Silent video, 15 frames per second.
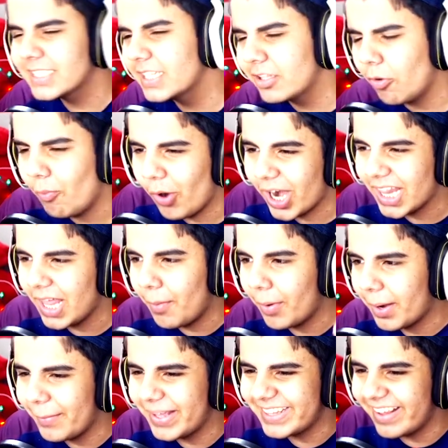Então bora lá, bora
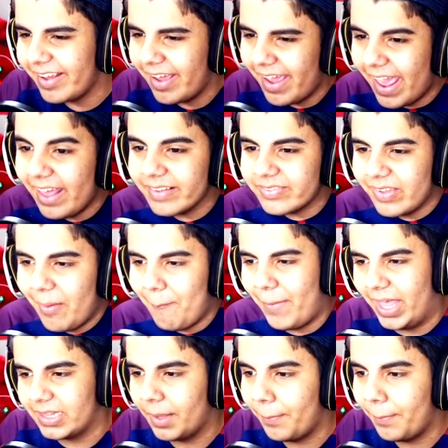bater essa meta.